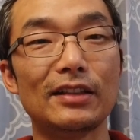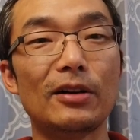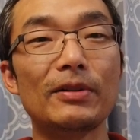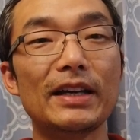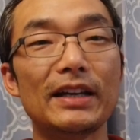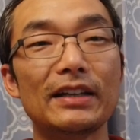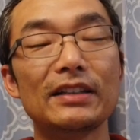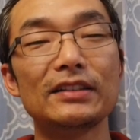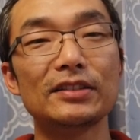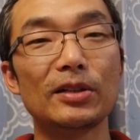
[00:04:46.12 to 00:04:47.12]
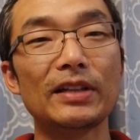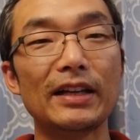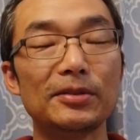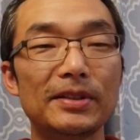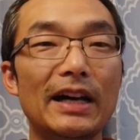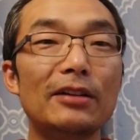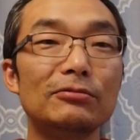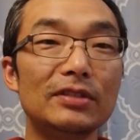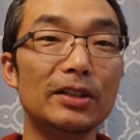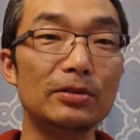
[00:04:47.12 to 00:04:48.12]
老外交谈对答
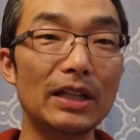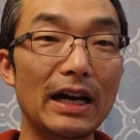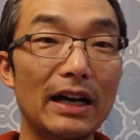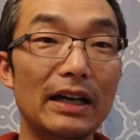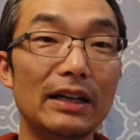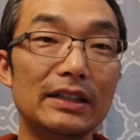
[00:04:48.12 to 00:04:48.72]
如流了。